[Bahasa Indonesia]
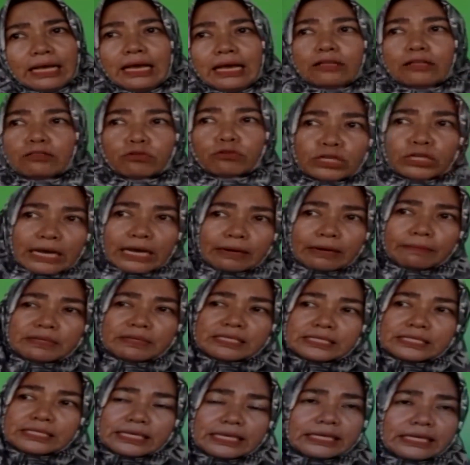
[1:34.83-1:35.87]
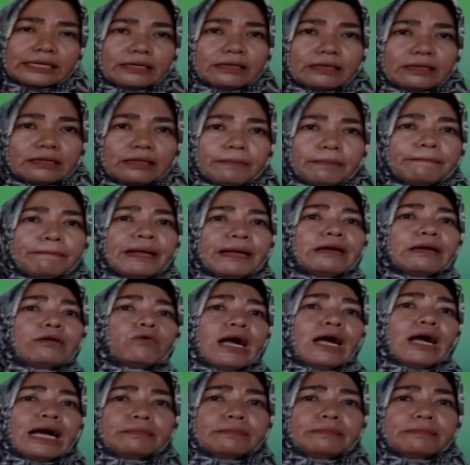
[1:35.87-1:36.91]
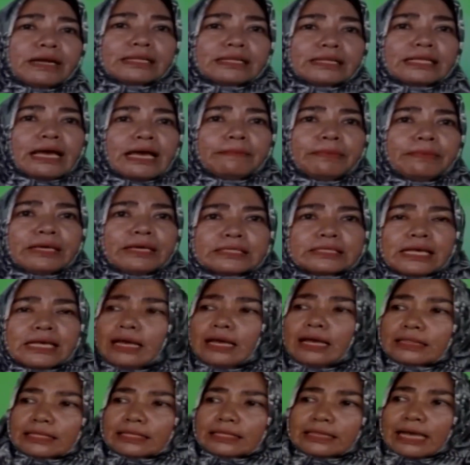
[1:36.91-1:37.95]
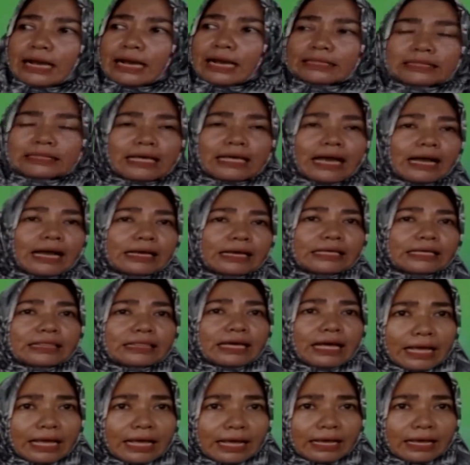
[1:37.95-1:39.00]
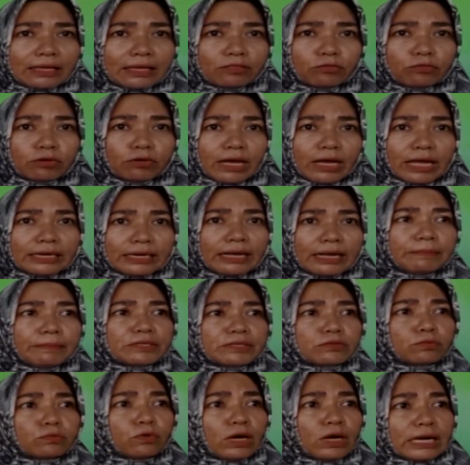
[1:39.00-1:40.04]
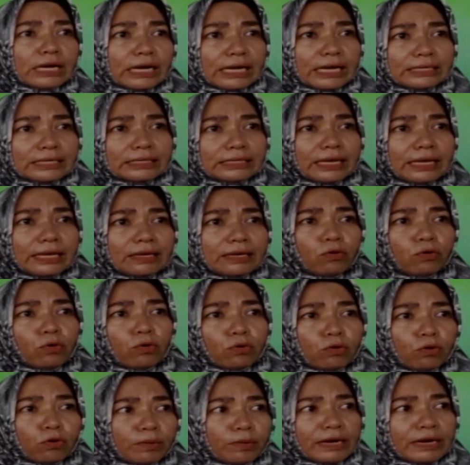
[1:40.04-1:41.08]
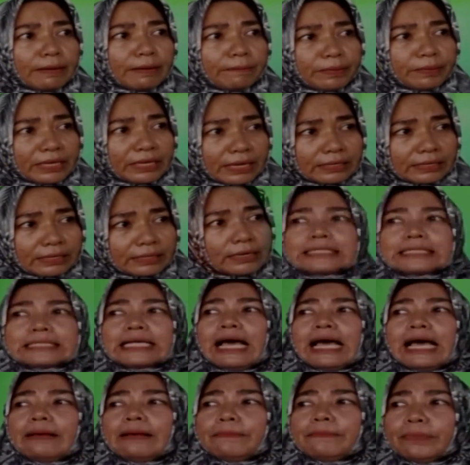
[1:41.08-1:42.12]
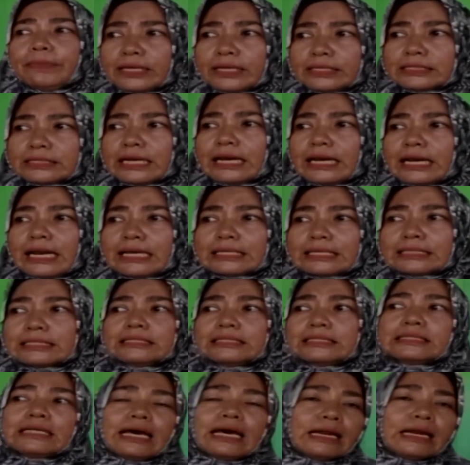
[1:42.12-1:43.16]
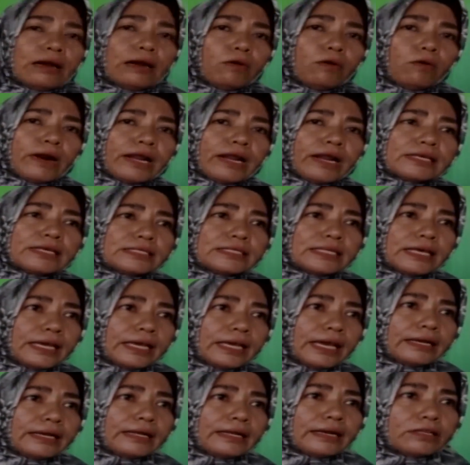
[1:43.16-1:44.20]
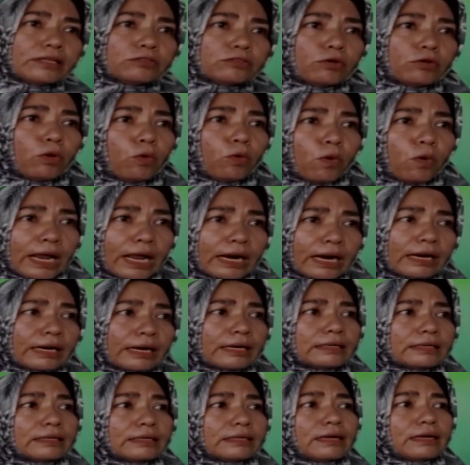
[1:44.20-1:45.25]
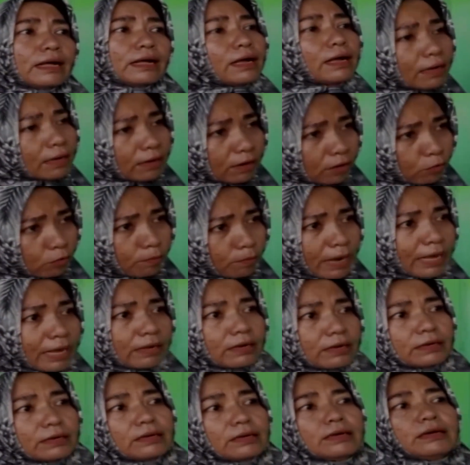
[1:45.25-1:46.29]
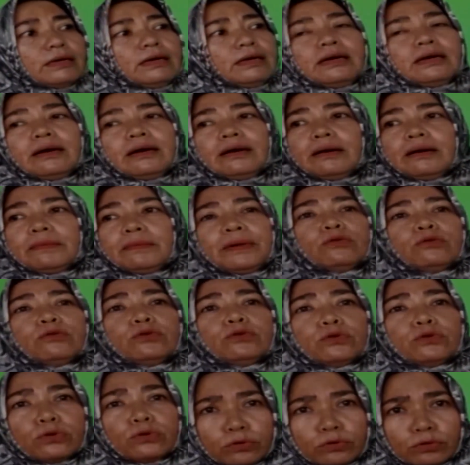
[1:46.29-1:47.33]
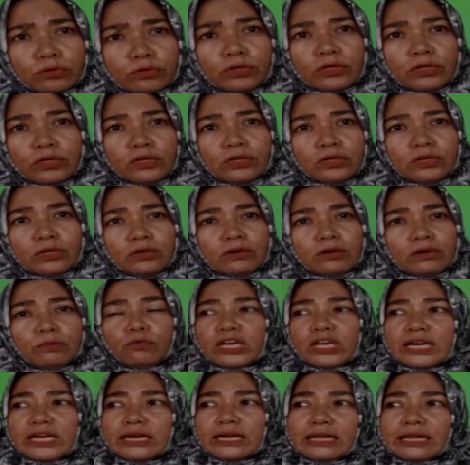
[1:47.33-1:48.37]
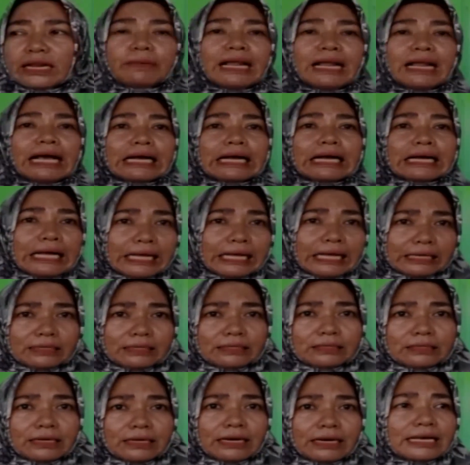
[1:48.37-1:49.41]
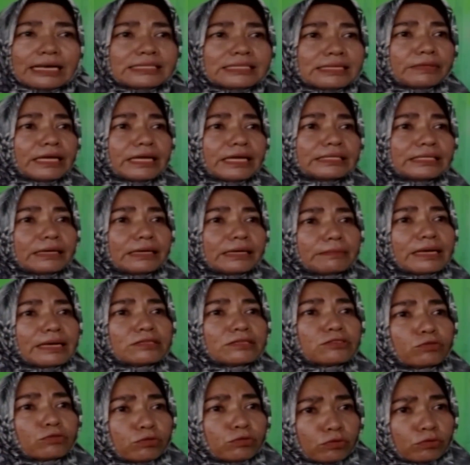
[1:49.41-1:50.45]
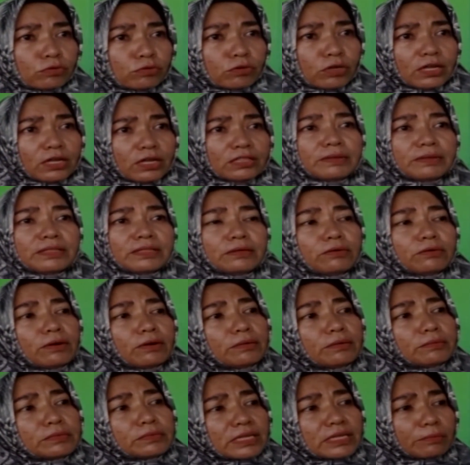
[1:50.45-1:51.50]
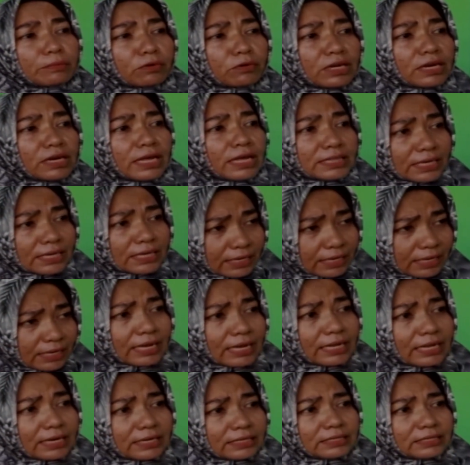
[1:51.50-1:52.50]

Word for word: Itu dekat masjid, empat ruangan berarti habis. Tetangga-tetangga kita lah, itu kan habis semua kan, kayak kuku berdampingan. Salapi jelas dari luar STI, e, dari luar rumah e, penduduk. Kemungkinan dari belakang, karena asapnya aja yang masuk. Berarti belum besar mungkin hari terik kan.